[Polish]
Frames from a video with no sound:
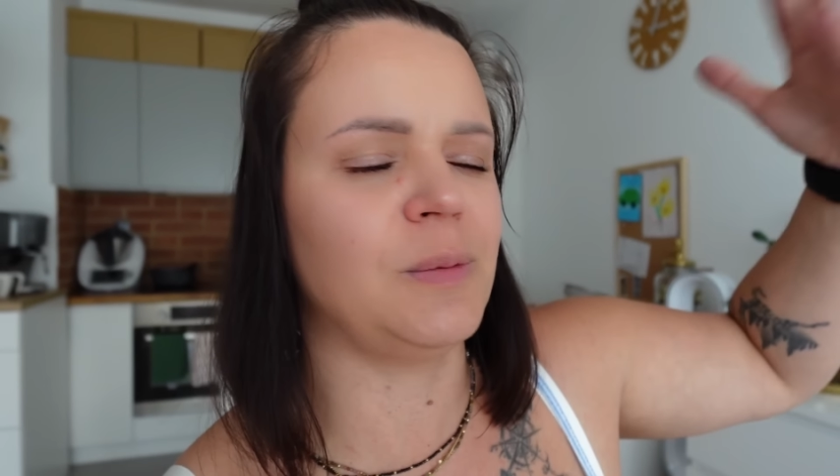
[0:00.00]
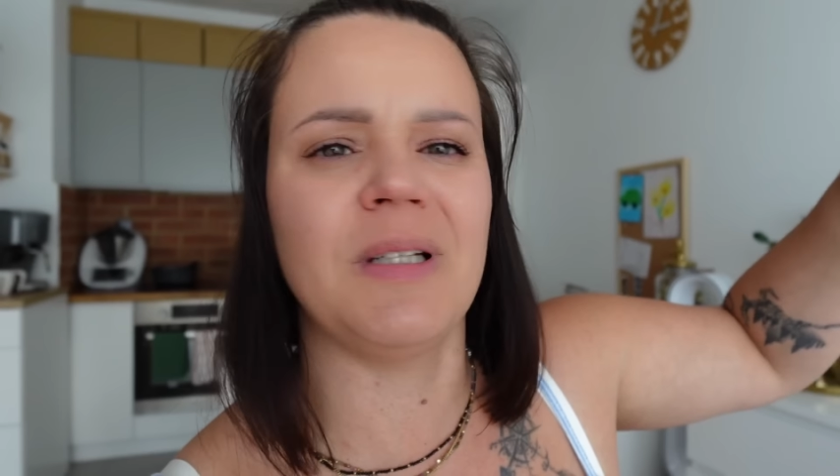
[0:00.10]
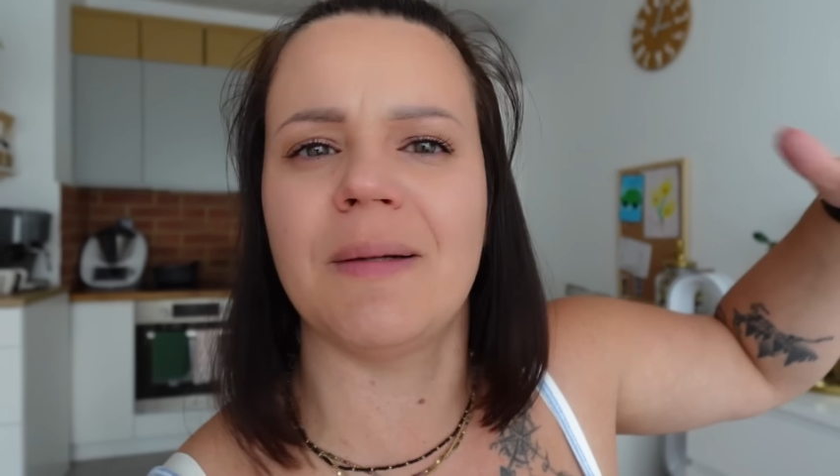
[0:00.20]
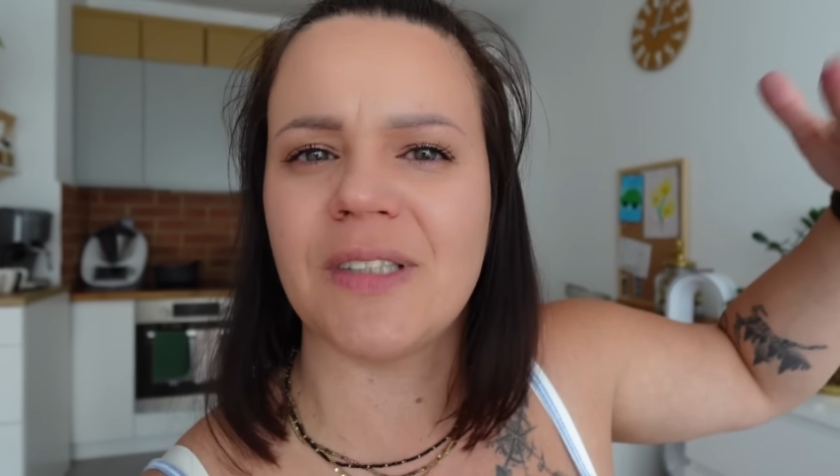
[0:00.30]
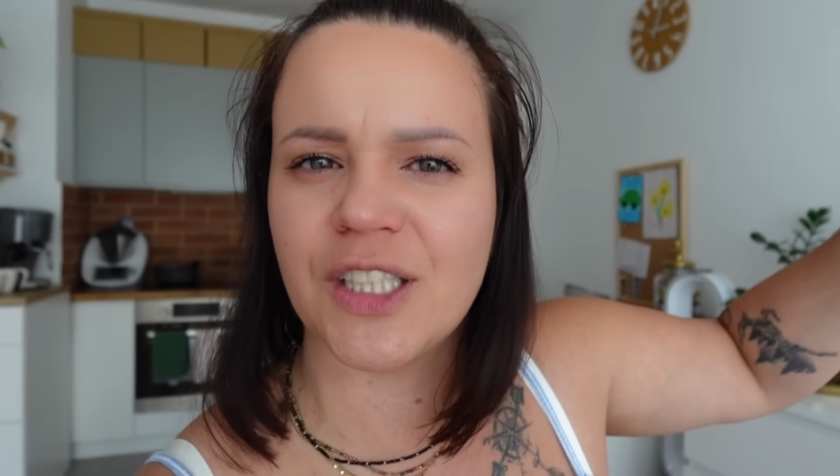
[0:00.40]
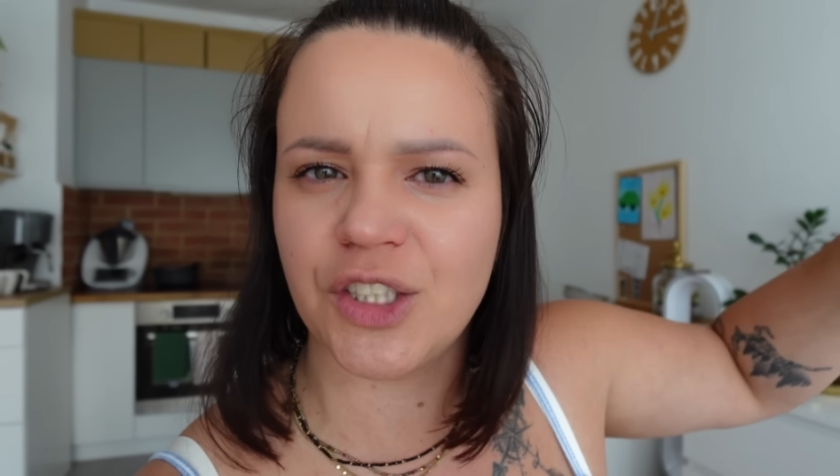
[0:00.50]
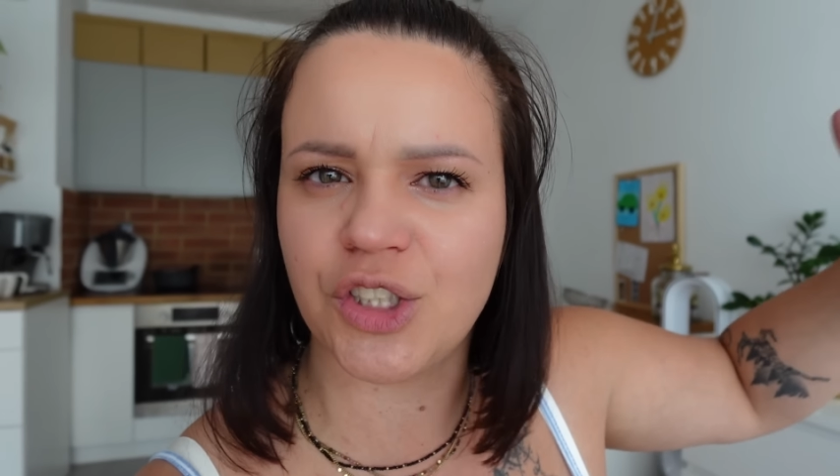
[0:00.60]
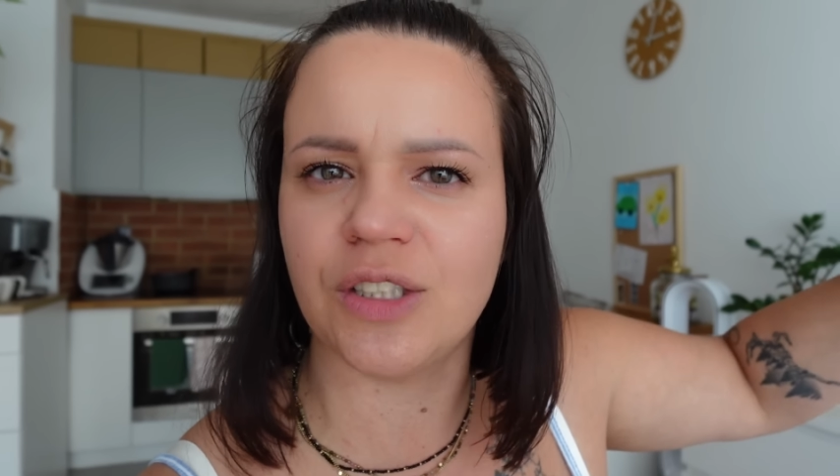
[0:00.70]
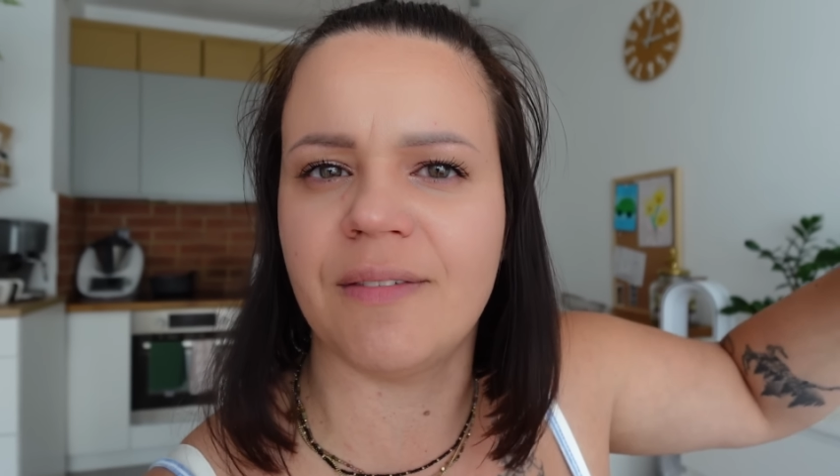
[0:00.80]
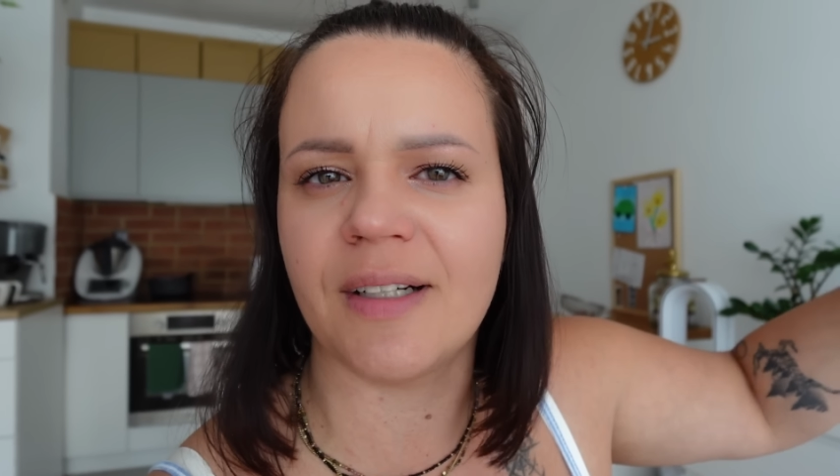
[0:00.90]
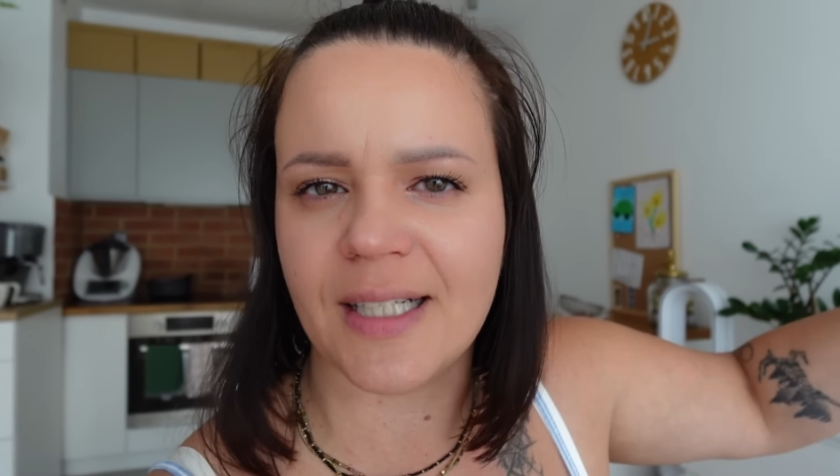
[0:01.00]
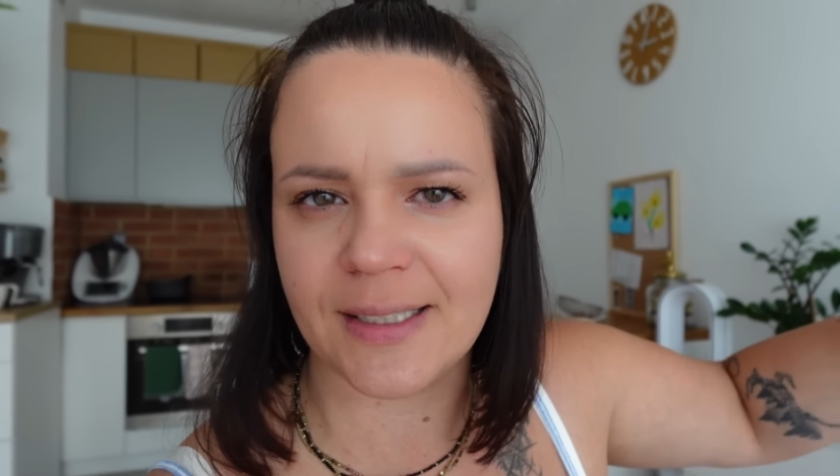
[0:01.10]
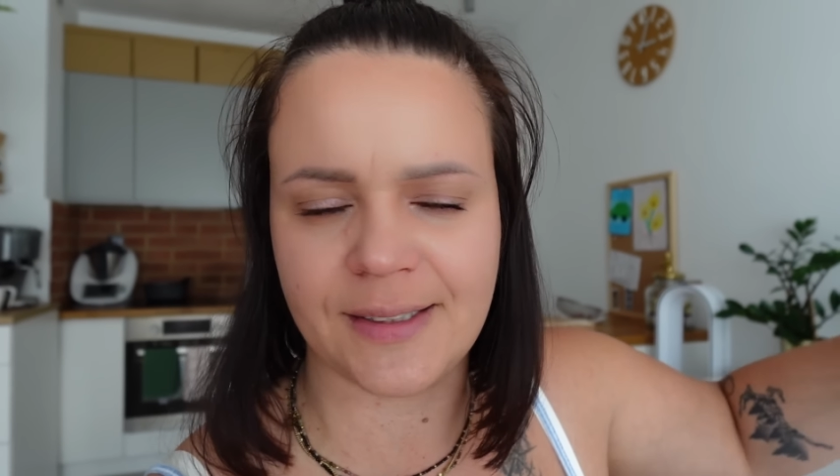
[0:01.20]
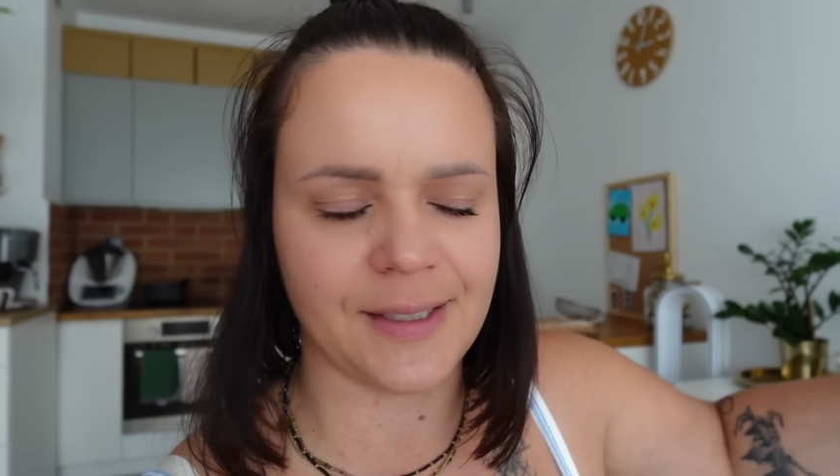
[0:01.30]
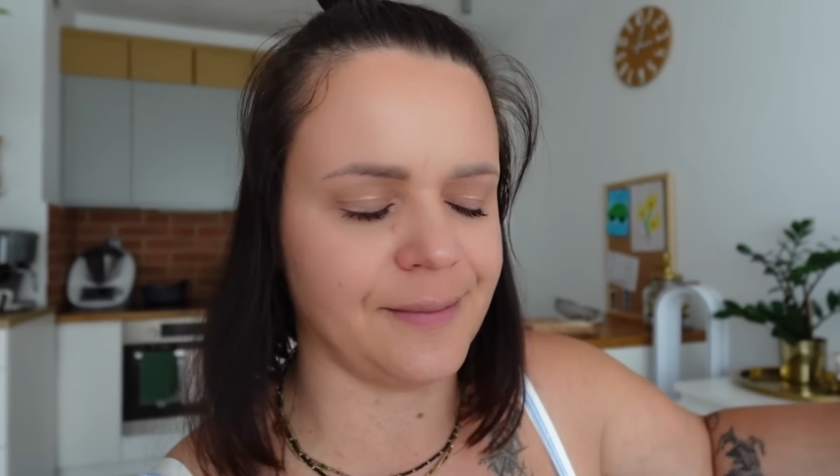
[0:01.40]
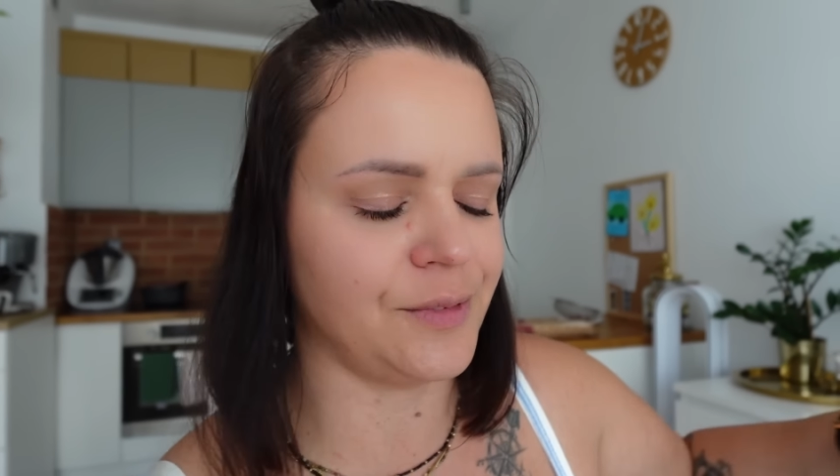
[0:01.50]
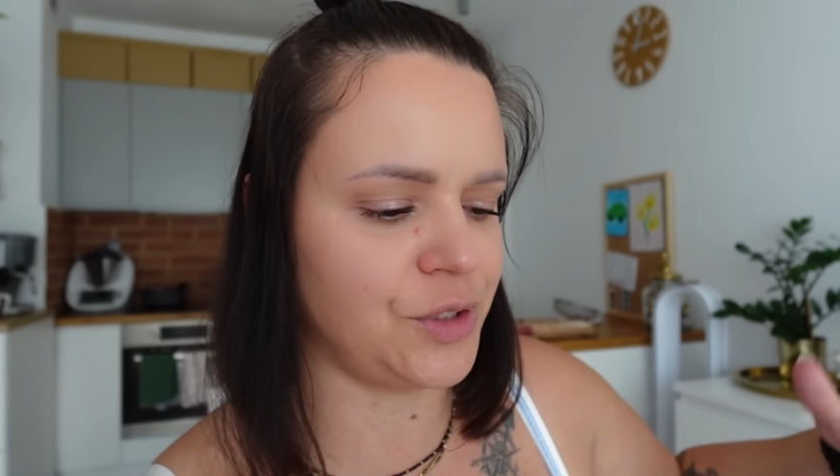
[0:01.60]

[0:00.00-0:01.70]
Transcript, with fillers: zbieram takie rzeczy na wakacje,